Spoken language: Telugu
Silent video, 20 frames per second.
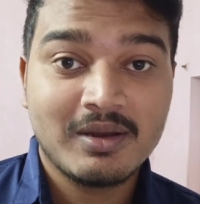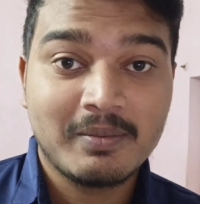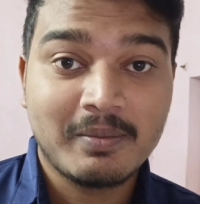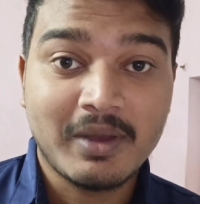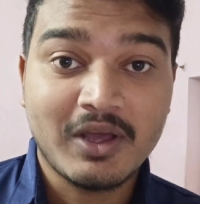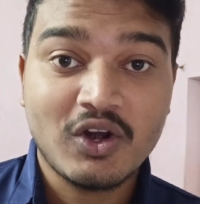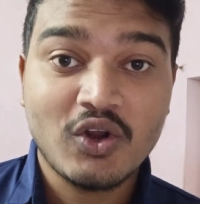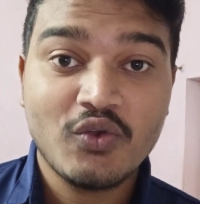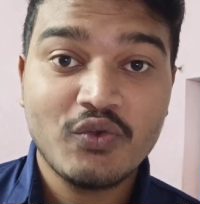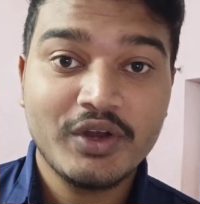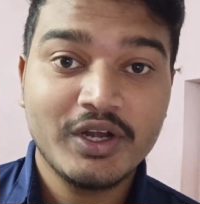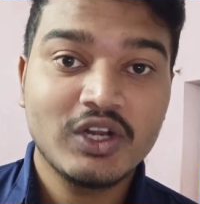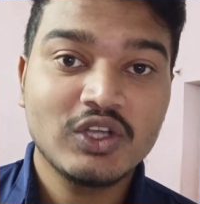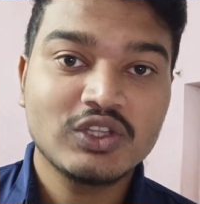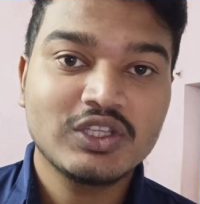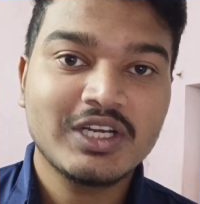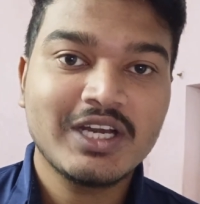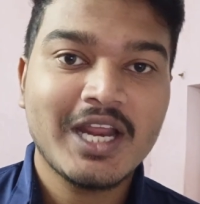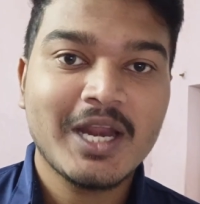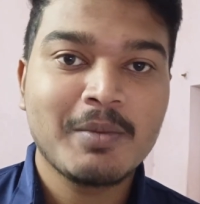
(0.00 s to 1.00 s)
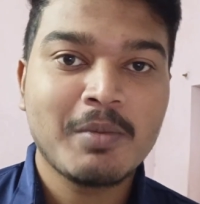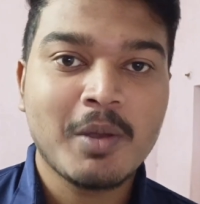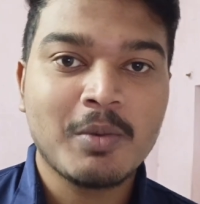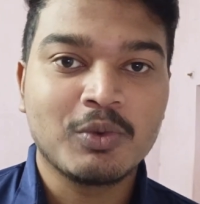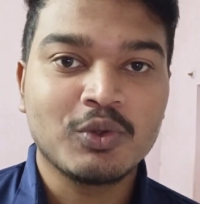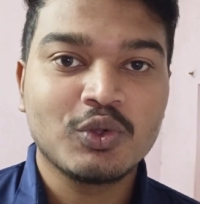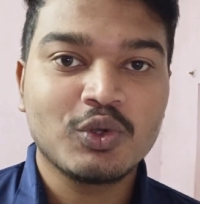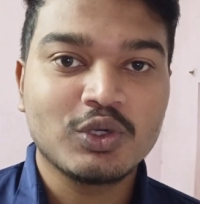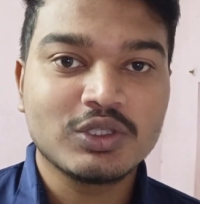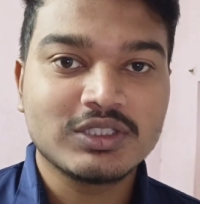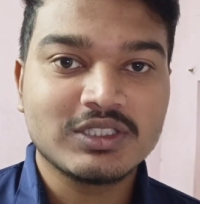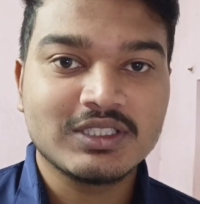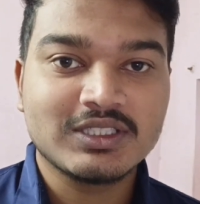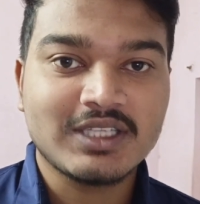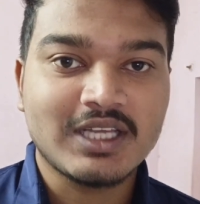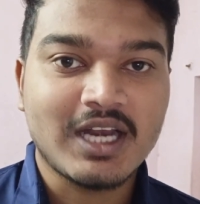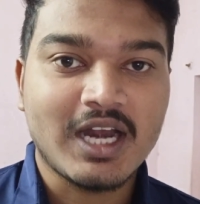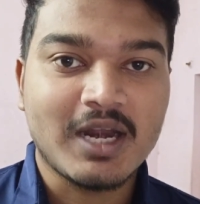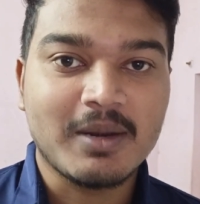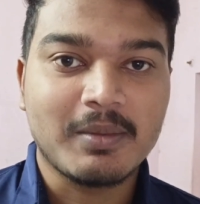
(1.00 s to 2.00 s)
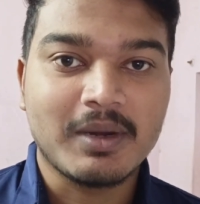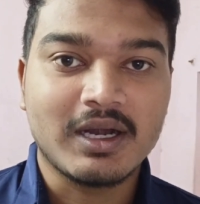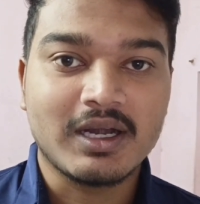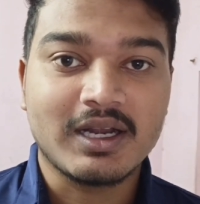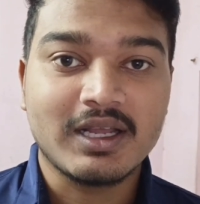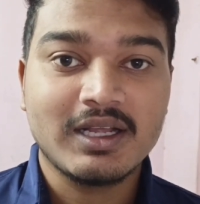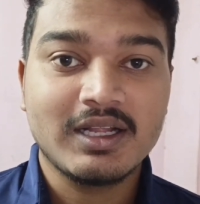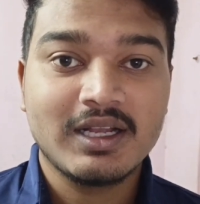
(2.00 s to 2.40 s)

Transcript: మరో వీడియోతో నేను మీ ముందుకు వచ్చేసాను అనమాట